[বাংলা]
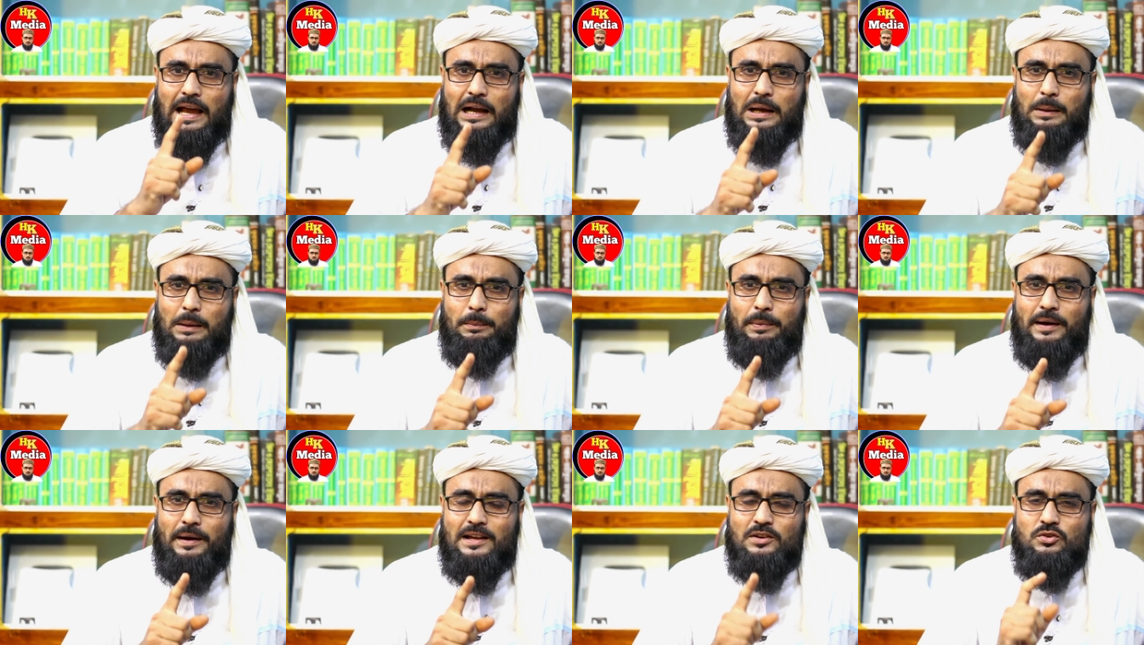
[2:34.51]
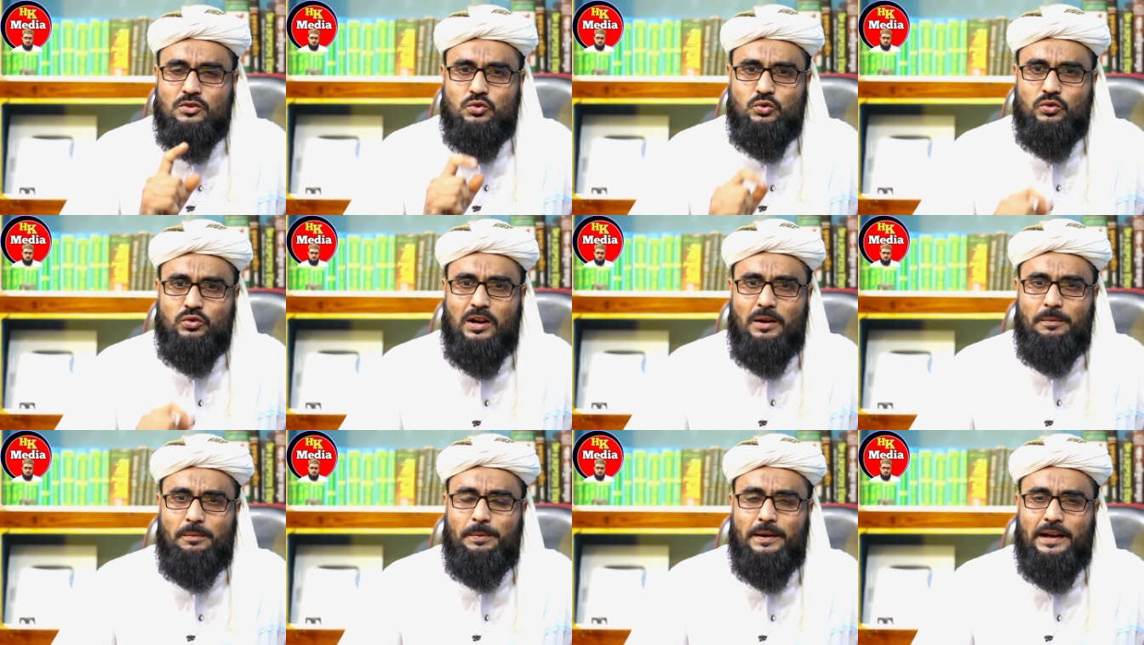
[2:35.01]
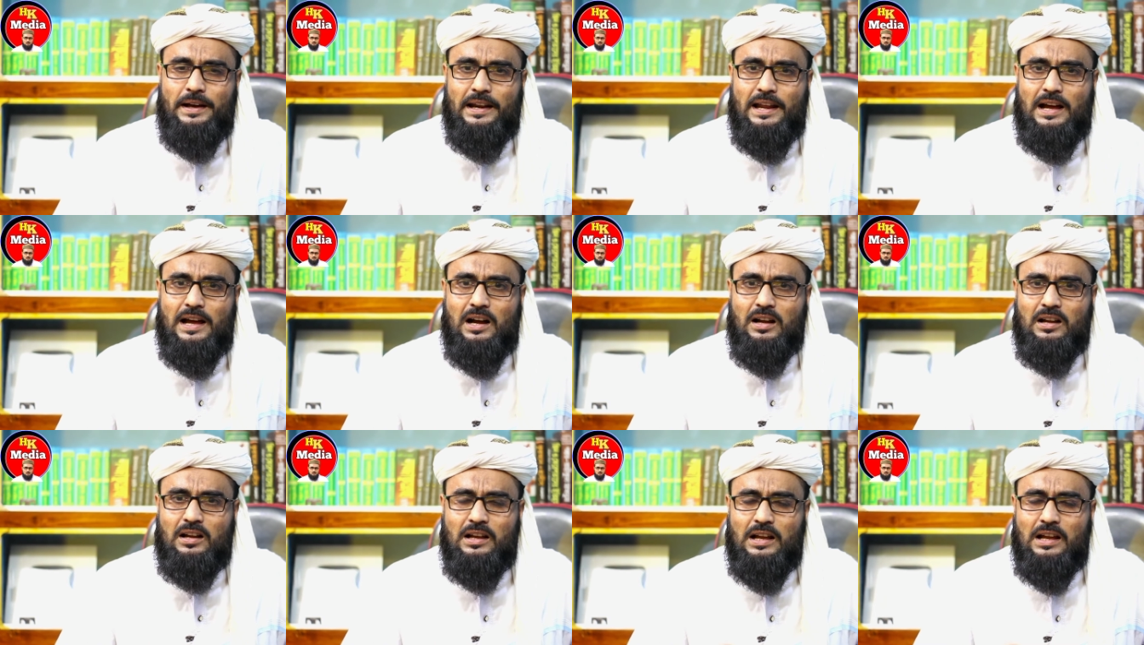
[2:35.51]
একবার সুরা
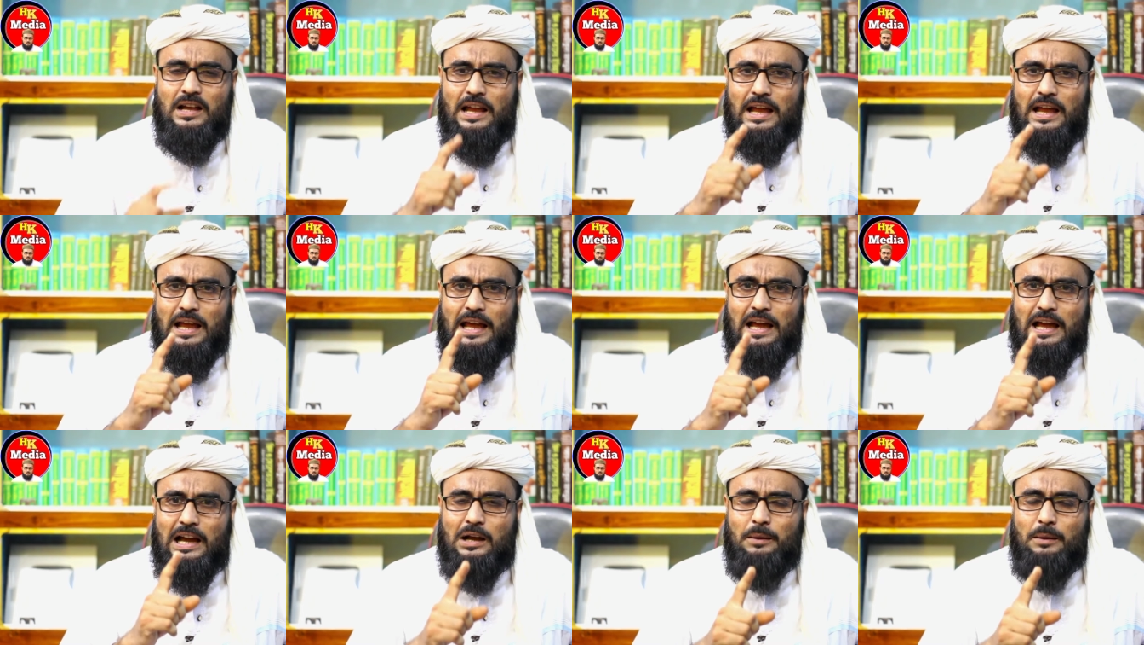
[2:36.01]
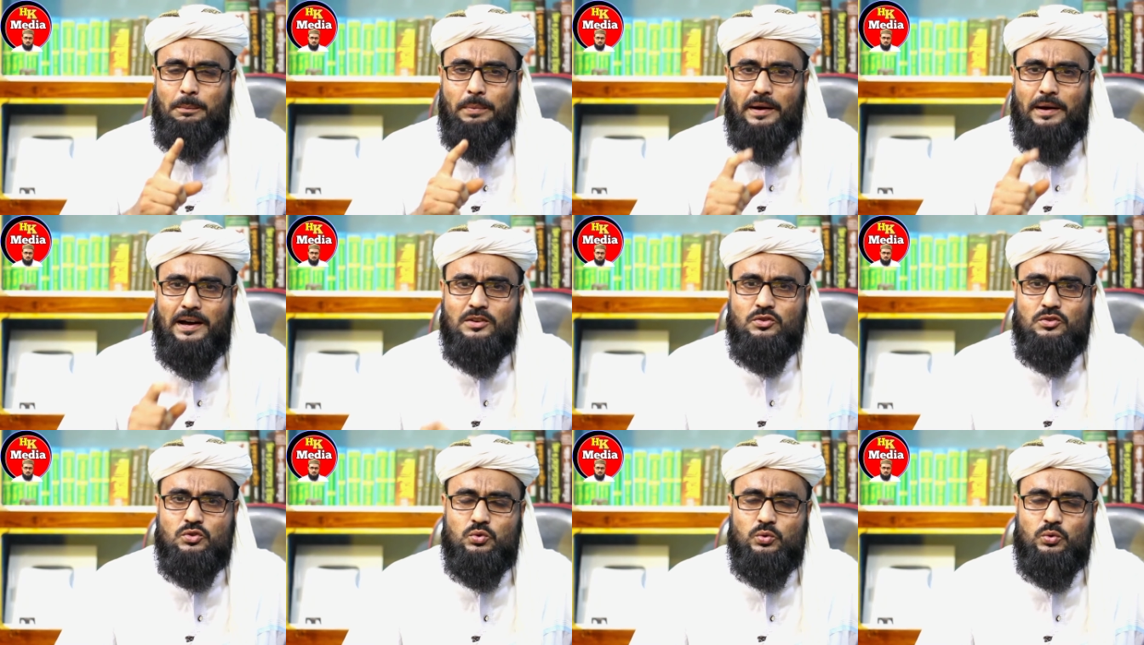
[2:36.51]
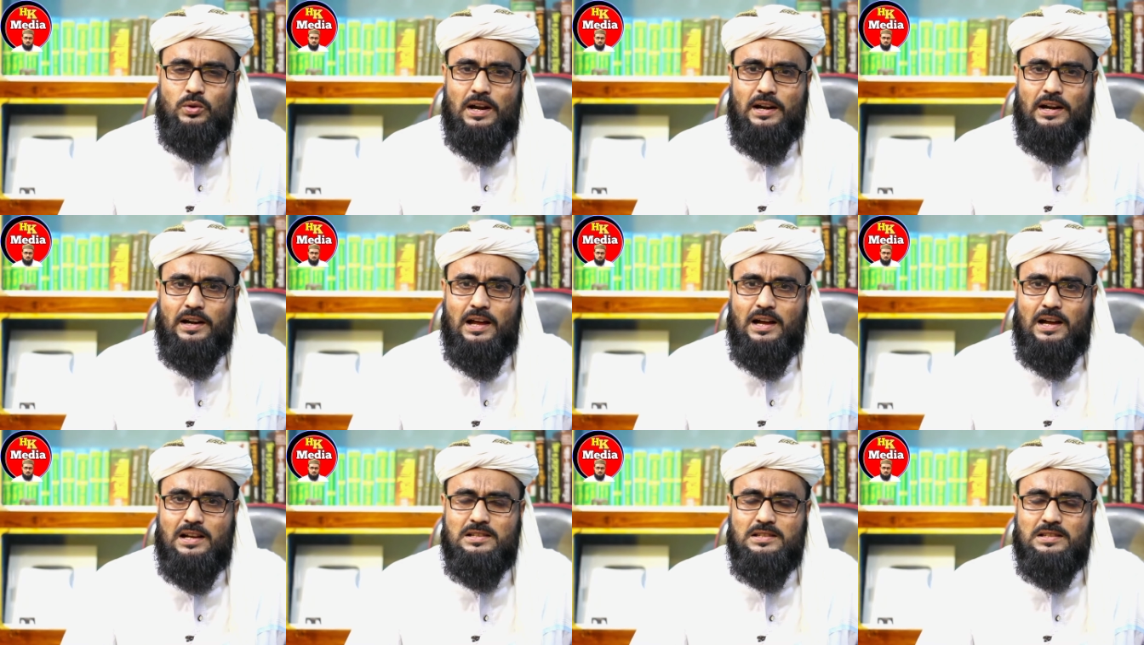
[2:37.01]
ফালাক একবার সুরা
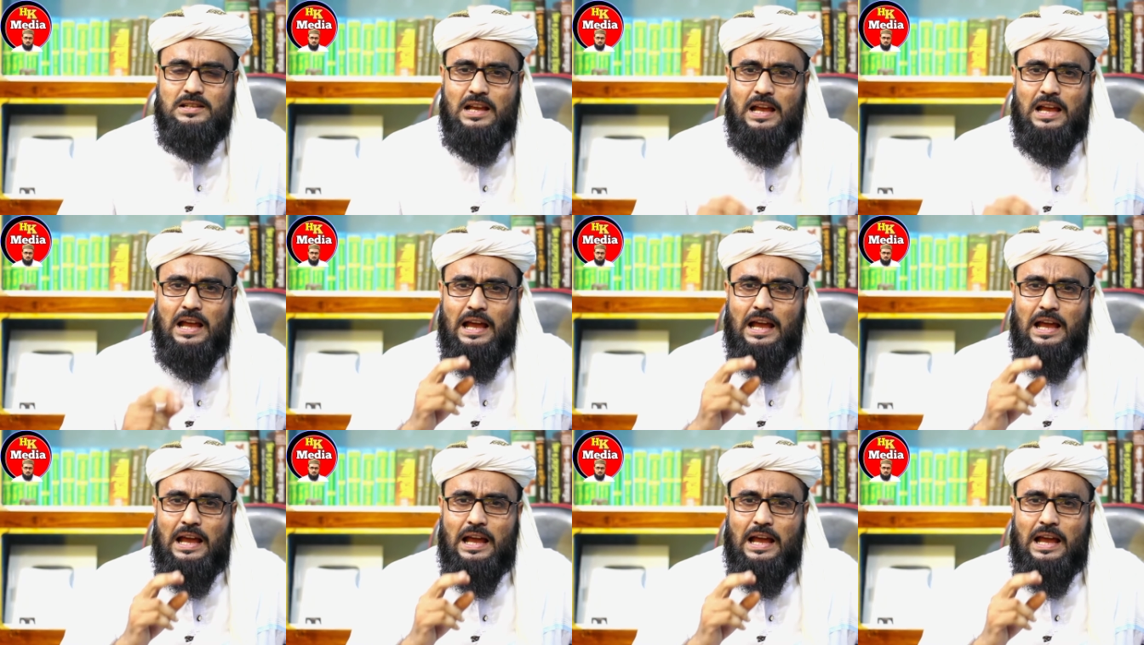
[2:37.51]
নাস